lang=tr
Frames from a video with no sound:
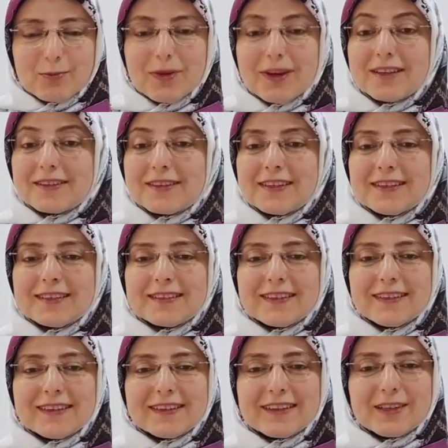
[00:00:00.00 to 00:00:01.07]
Bazı
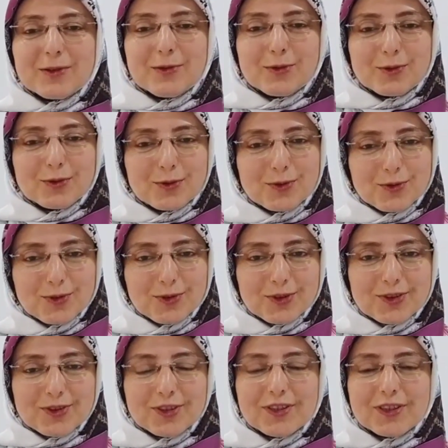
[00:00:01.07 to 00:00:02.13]
insanların yüzü
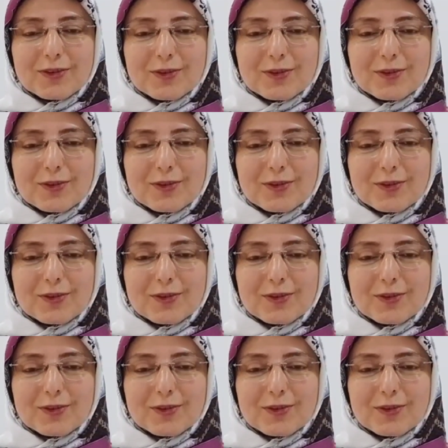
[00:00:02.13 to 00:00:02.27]
güler,